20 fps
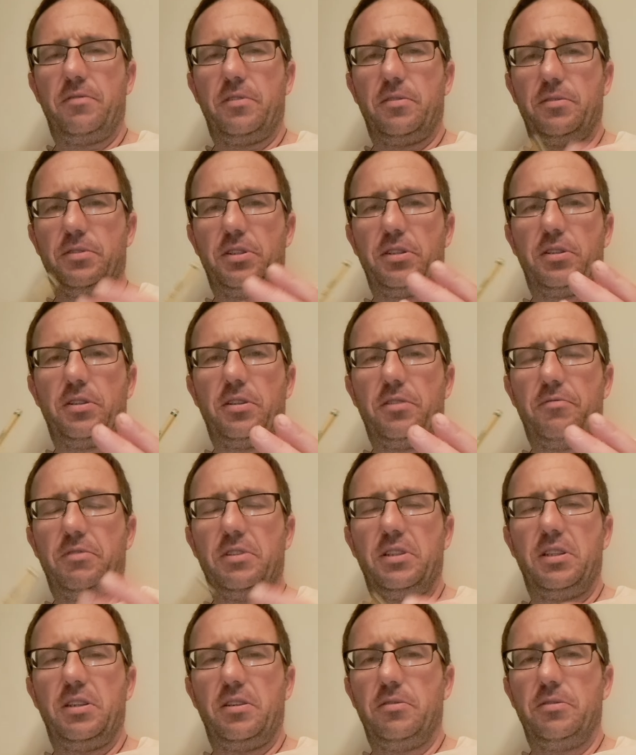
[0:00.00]
w
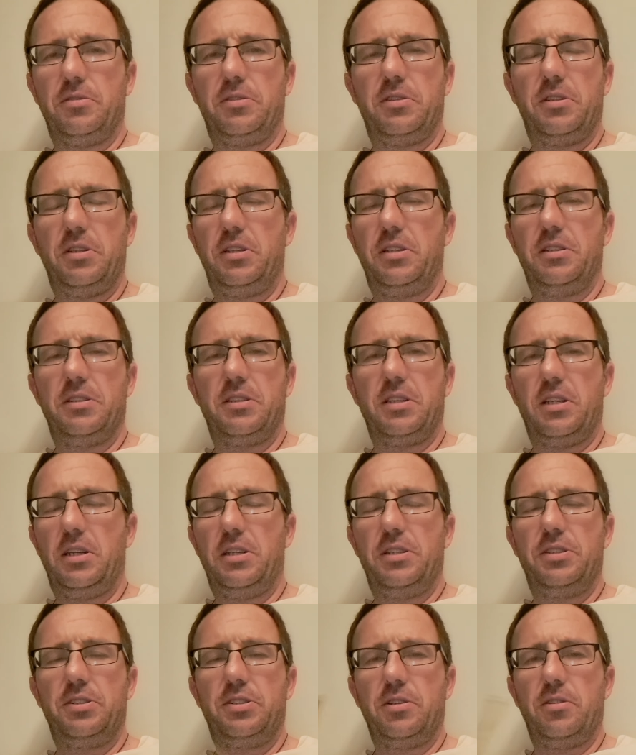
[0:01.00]
konsekrowanej hostii, nie
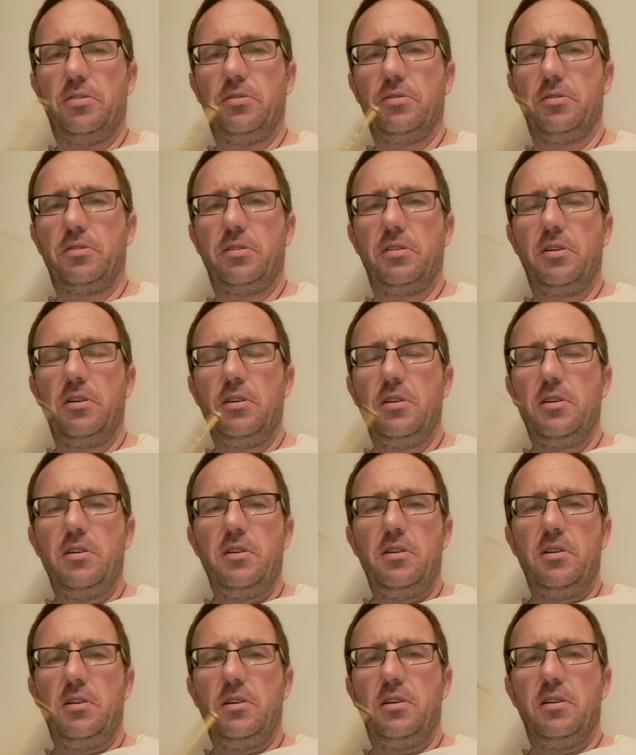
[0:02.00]
zależy od
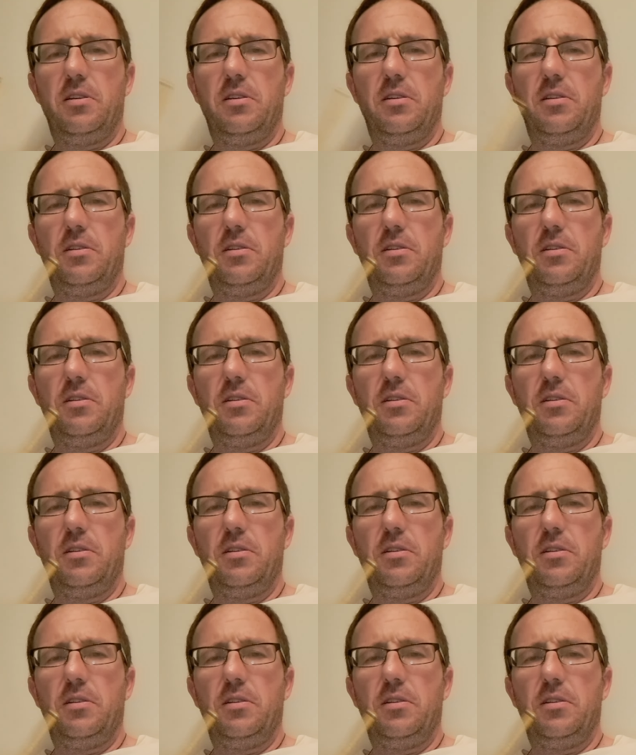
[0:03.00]
e,